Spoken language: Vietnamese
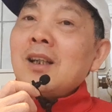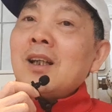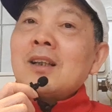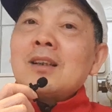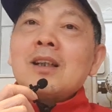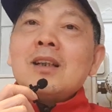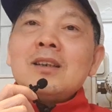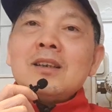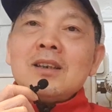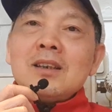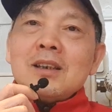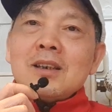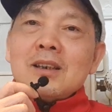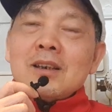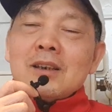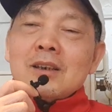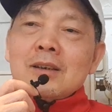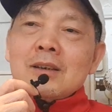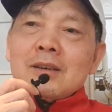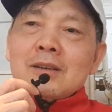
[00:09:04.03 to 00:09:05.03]
hiện đi
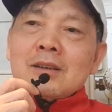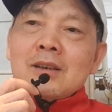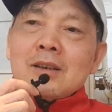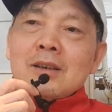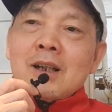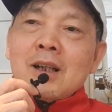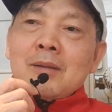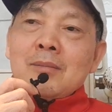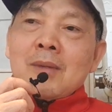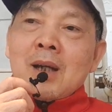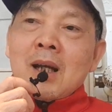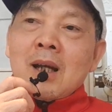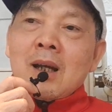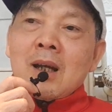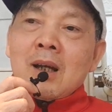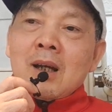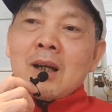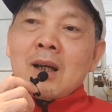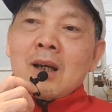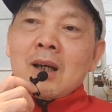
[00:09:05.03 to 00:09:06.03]
chứ đừng
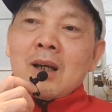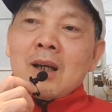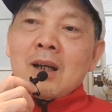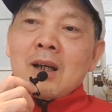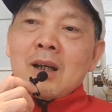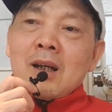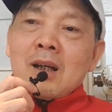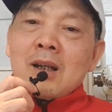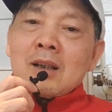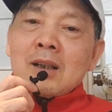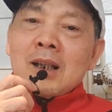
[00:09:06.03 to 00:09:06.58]
mà